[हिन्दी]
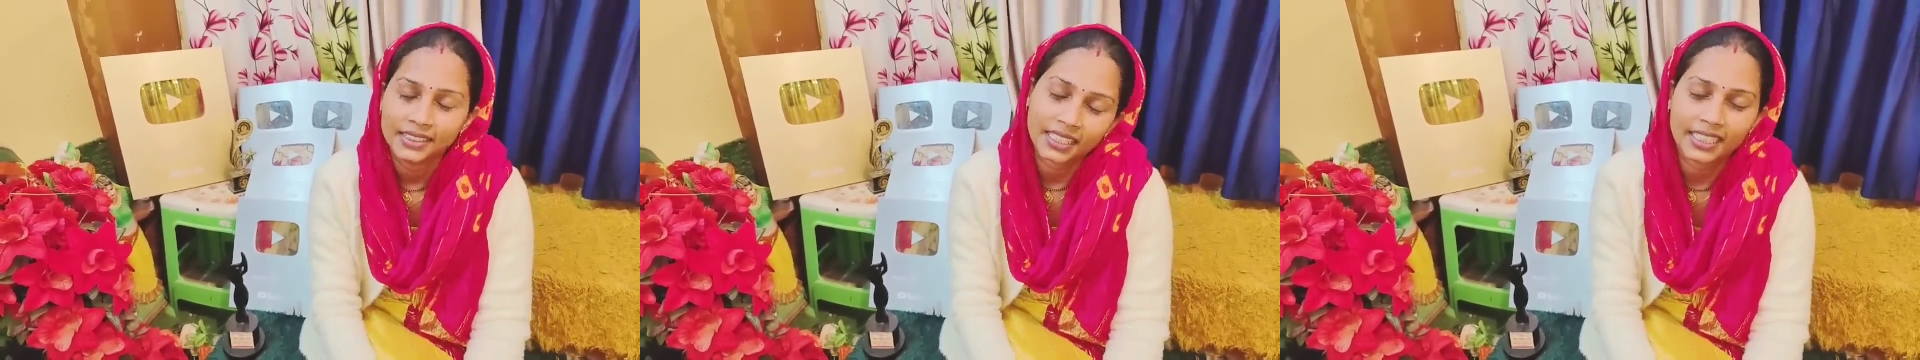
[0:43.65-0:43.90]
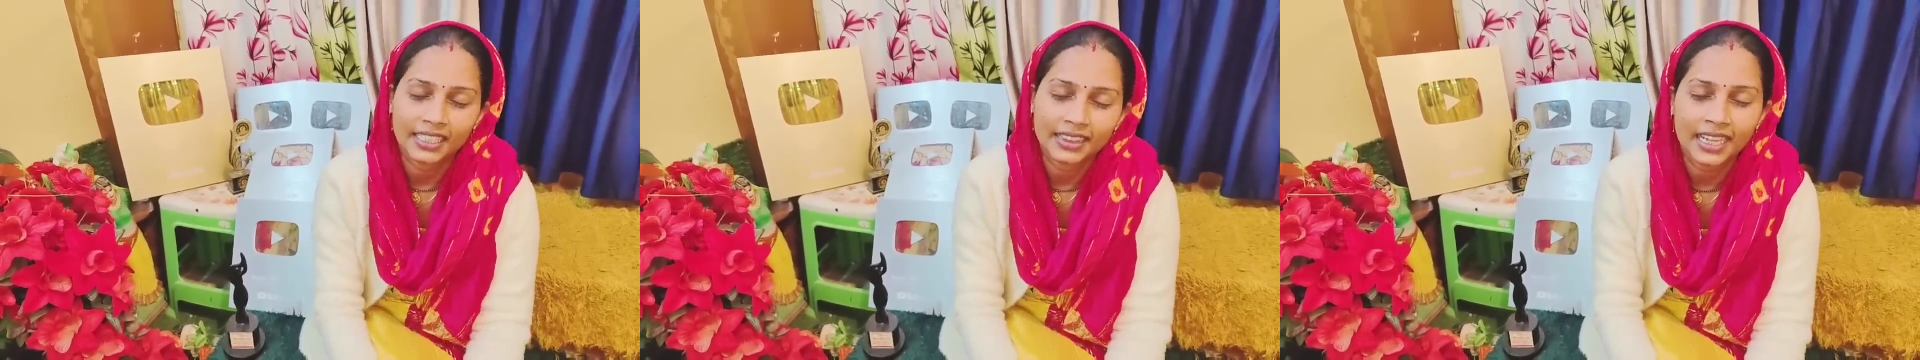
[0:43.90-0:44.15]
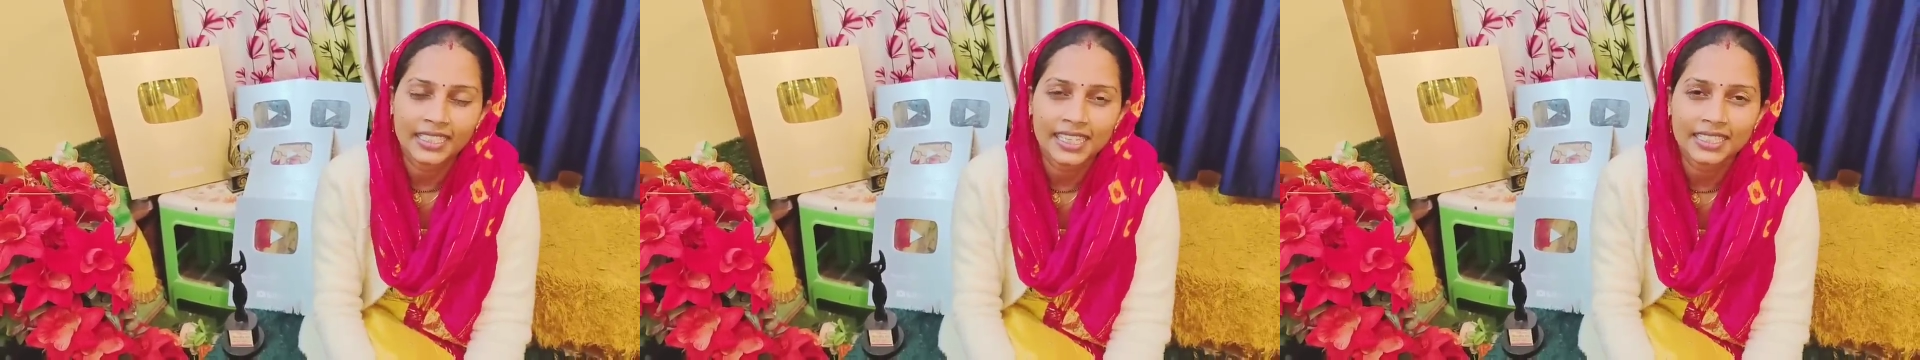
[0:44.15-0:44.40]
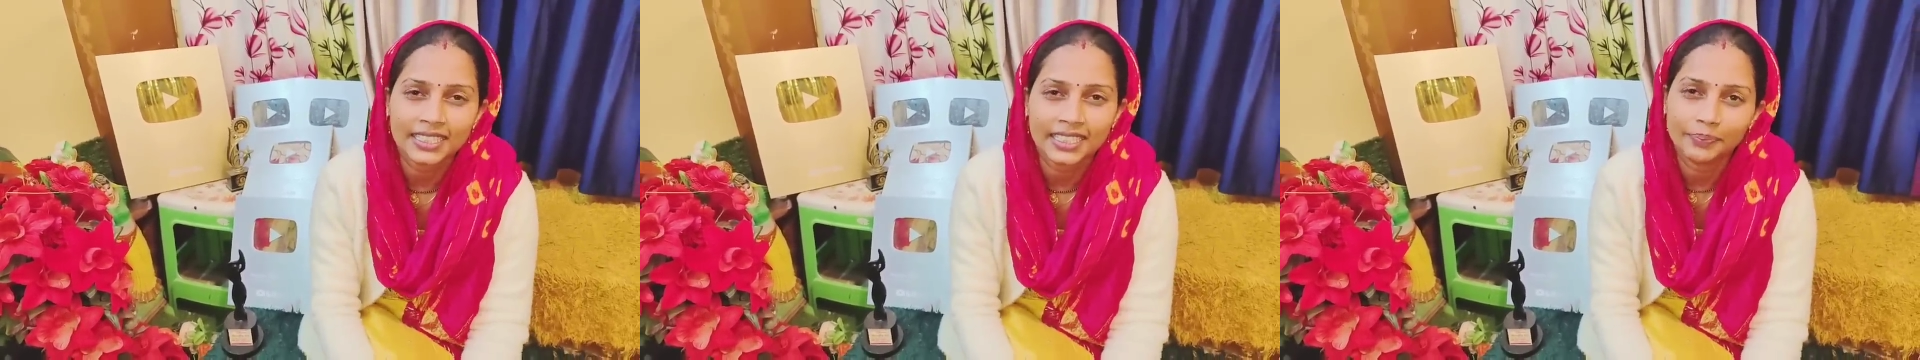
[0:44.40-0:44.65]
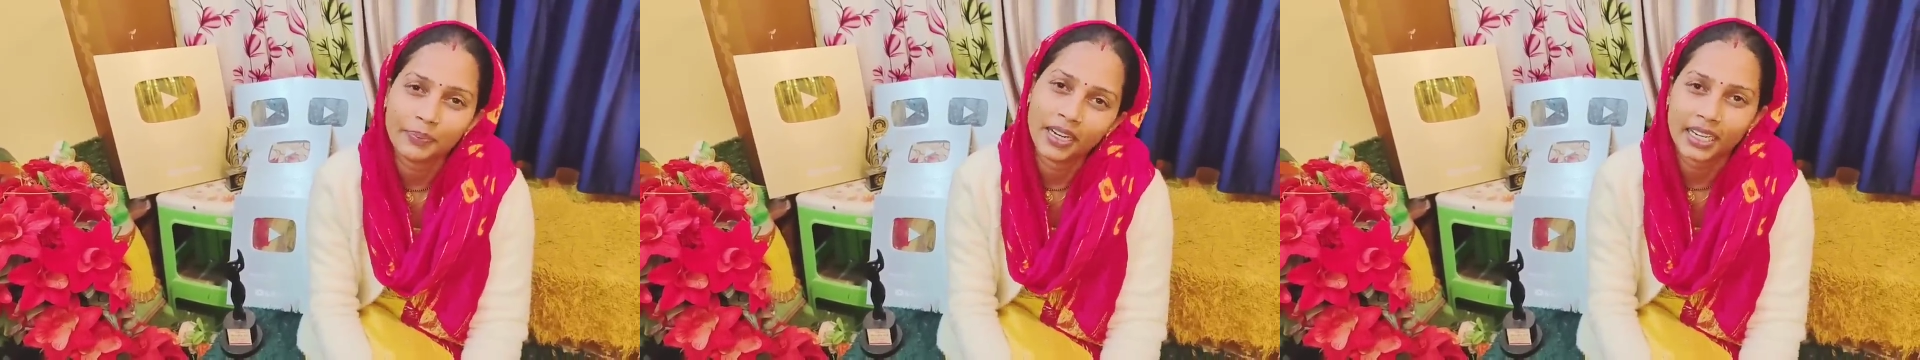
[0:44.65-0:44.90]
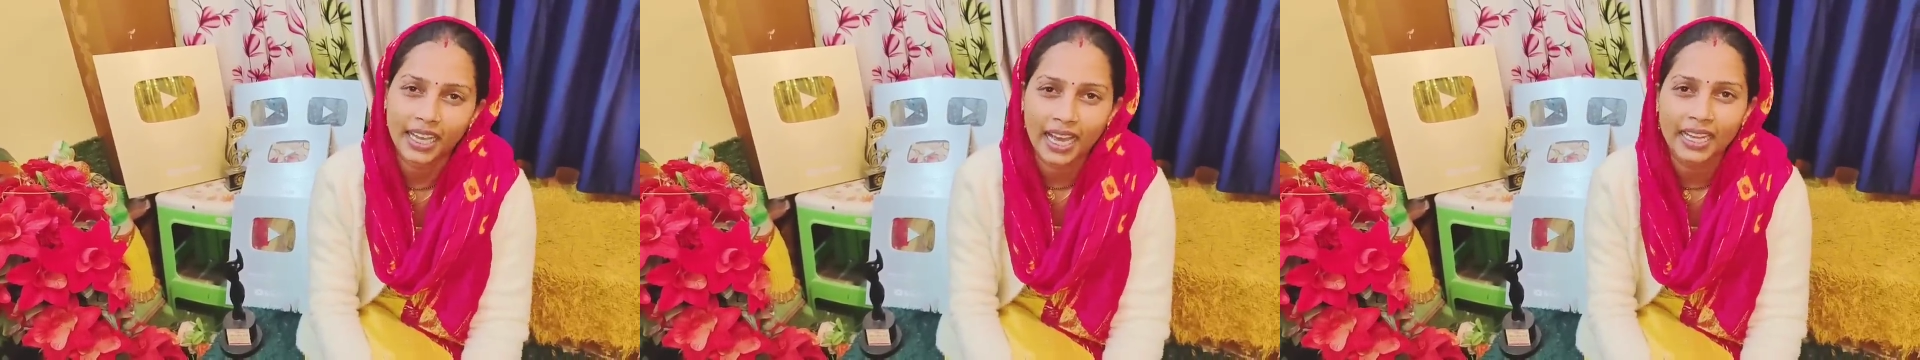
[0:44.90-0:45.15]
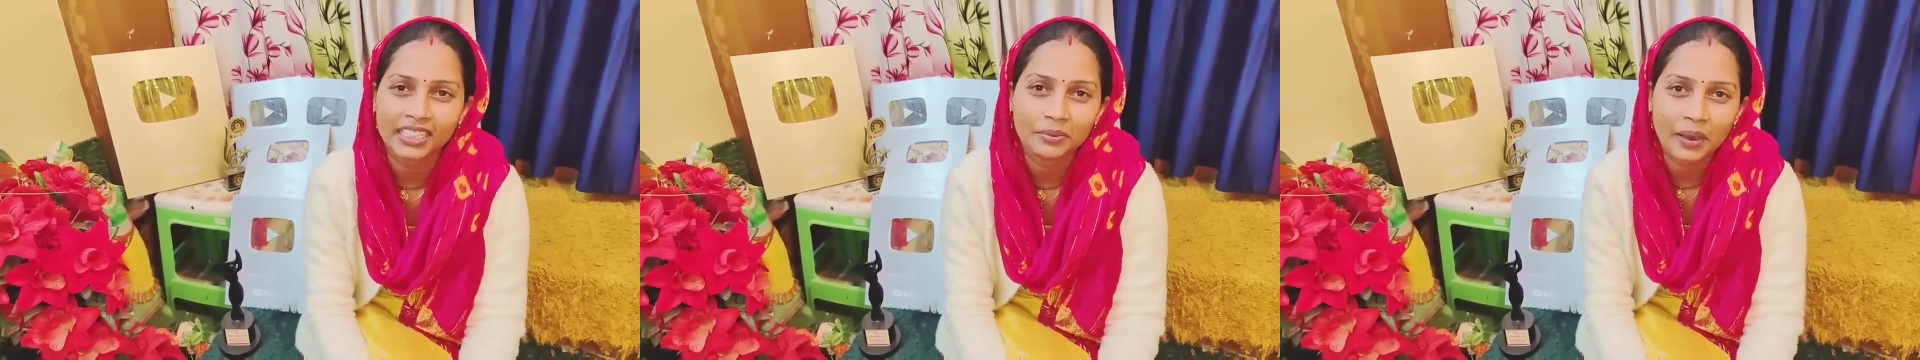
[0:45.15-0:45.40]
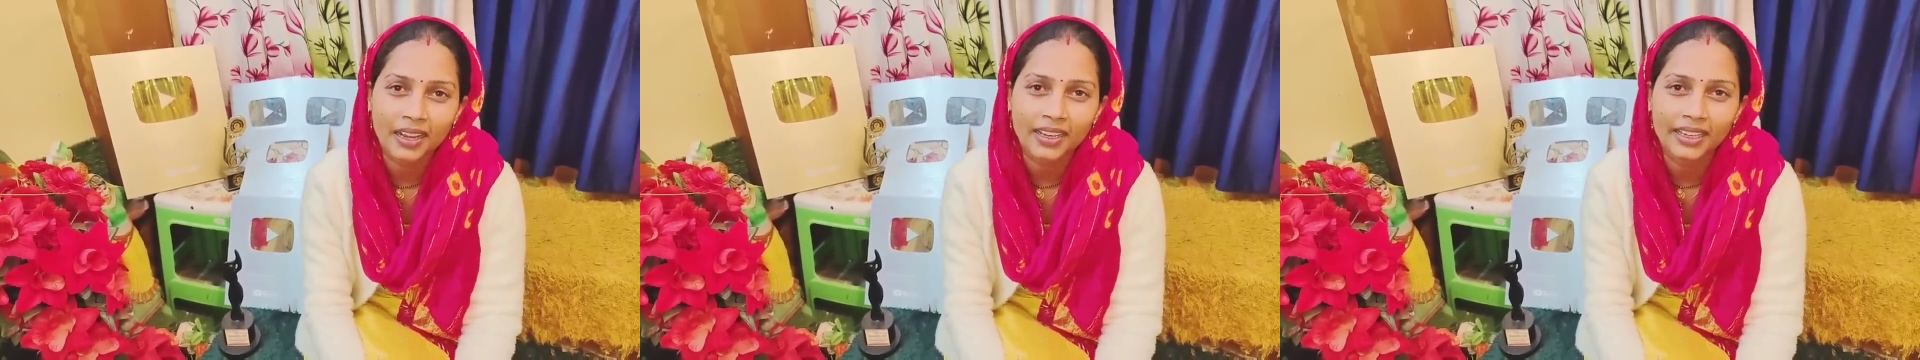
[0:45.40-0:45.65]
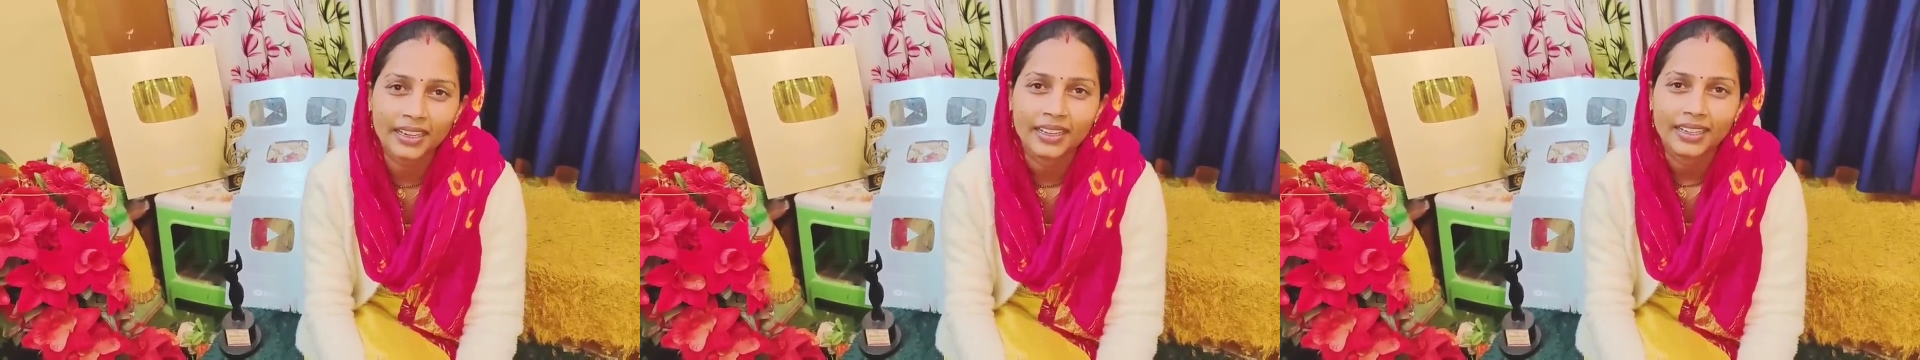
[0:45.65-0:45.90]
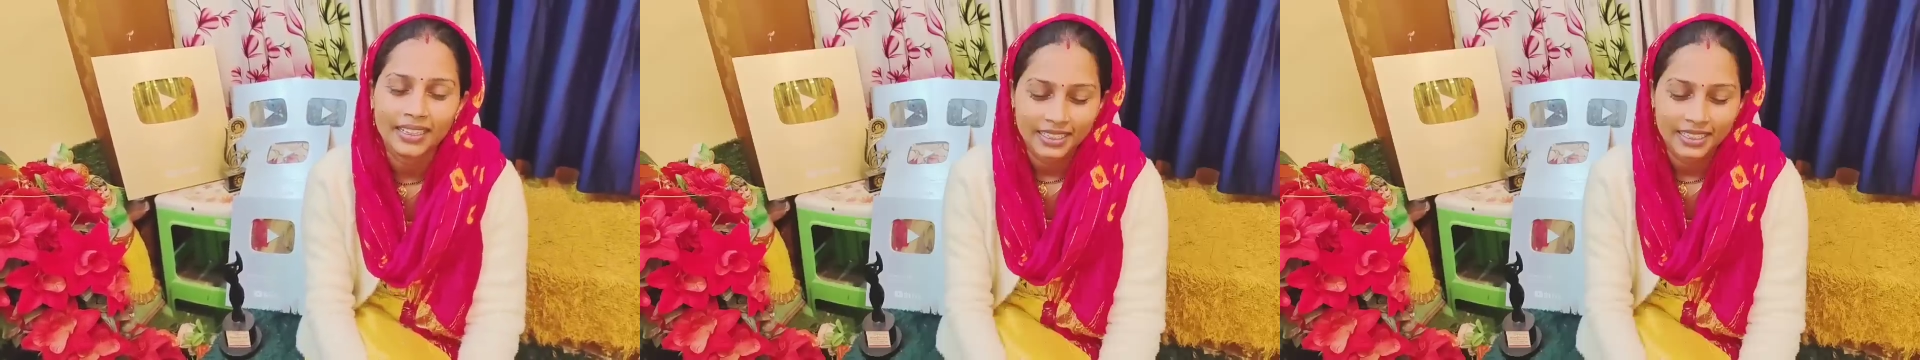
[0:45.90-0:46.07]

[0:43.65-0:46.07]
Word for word: तो कितना ज्यादा के फट के हाथे में गई